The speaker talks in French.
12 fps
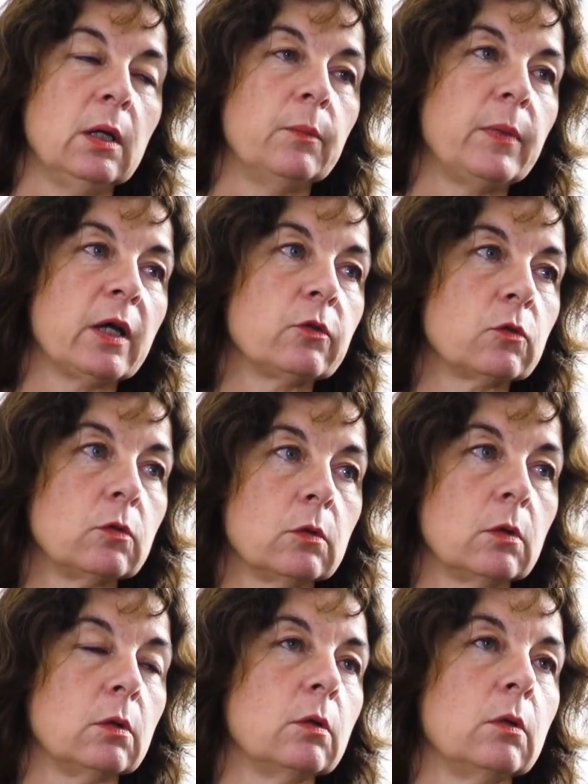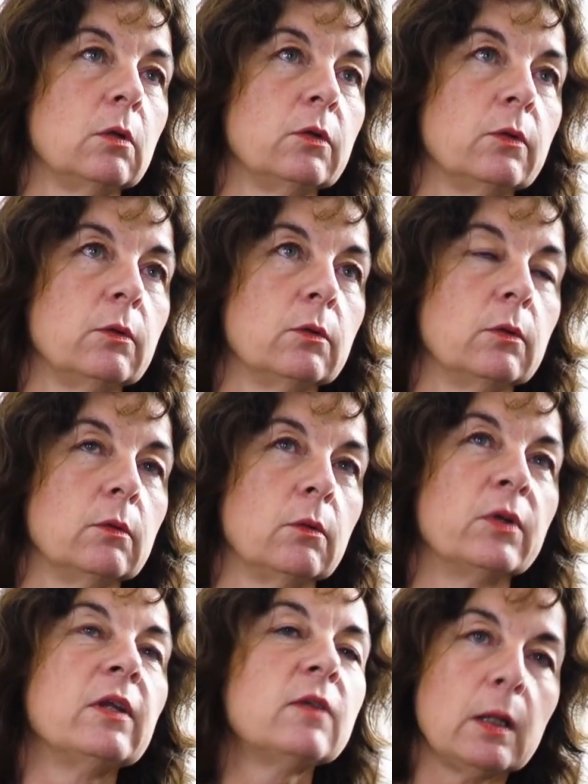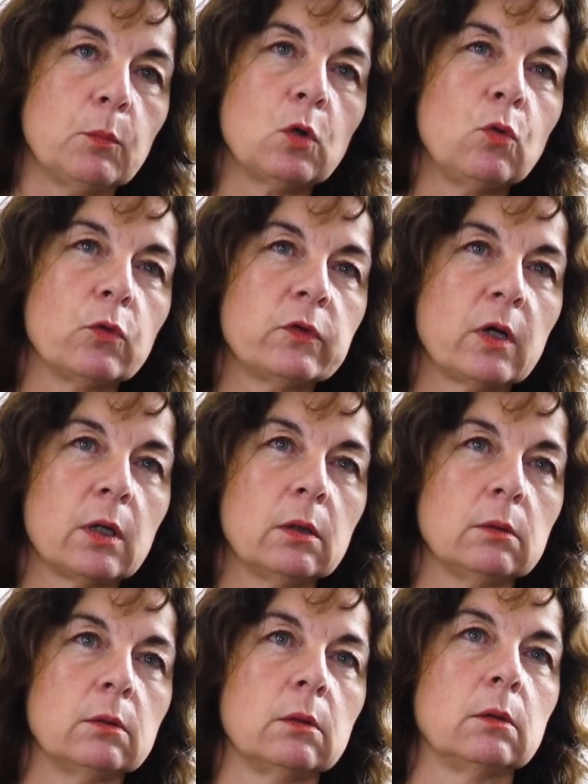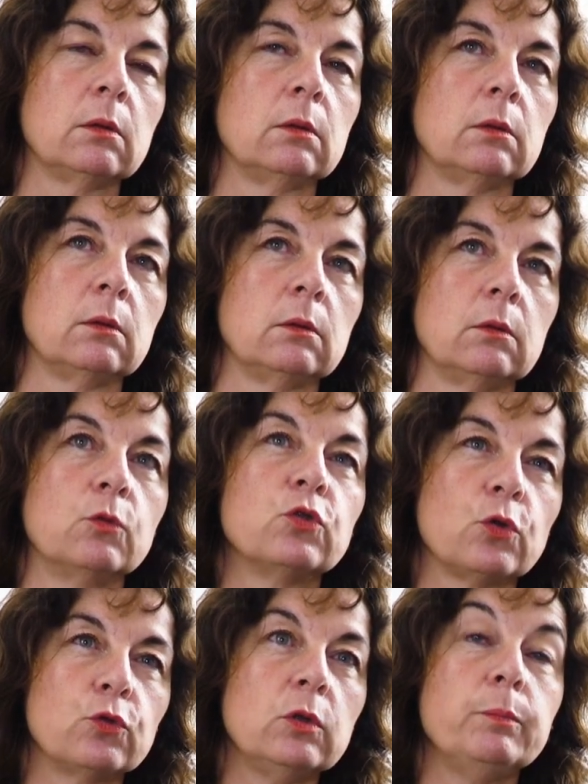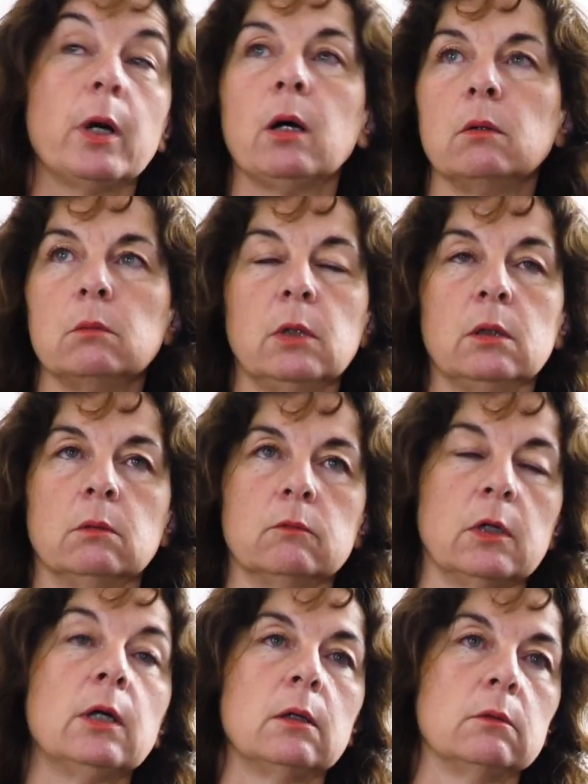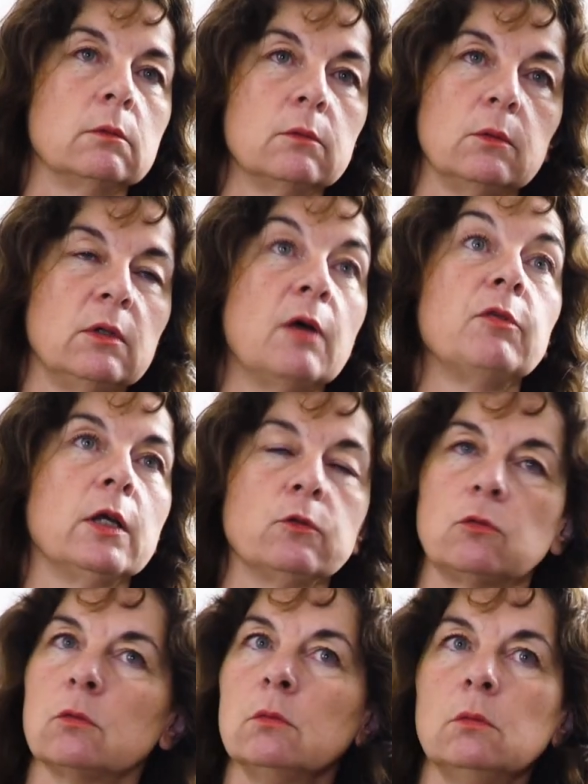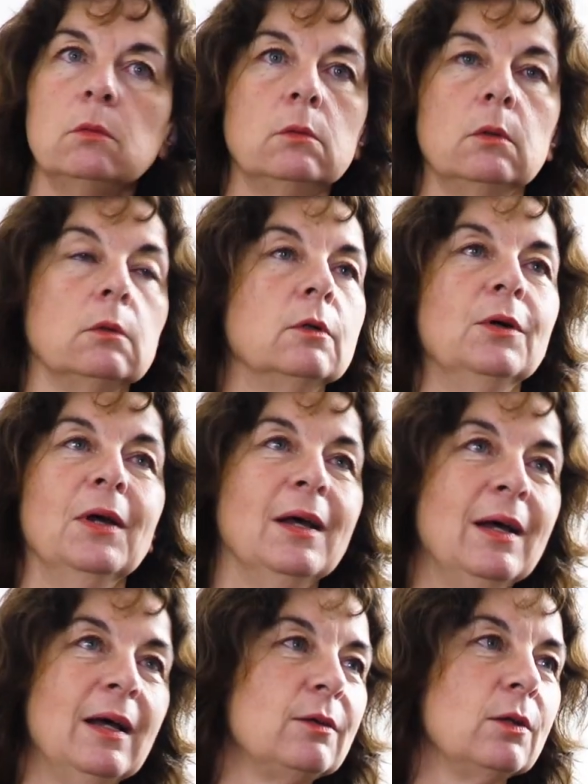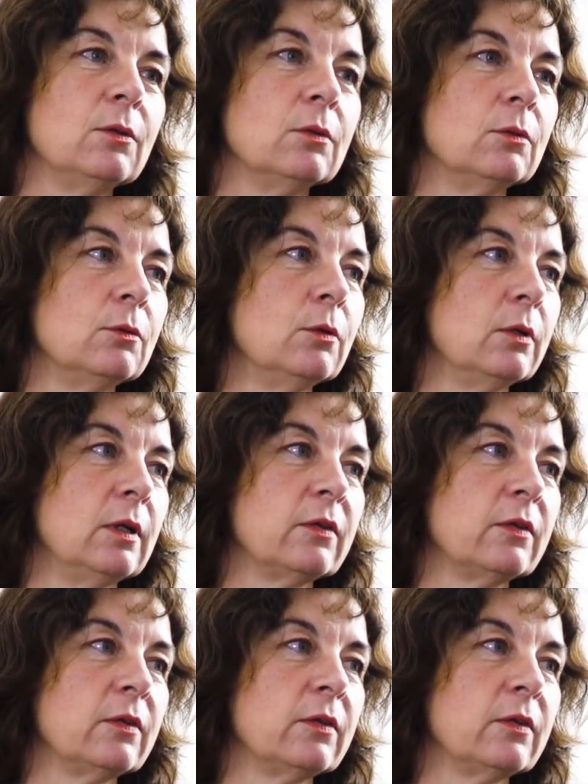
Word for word: parce qu'on euh, est tellement contraint aujourd'hui par bah, l'inflation, la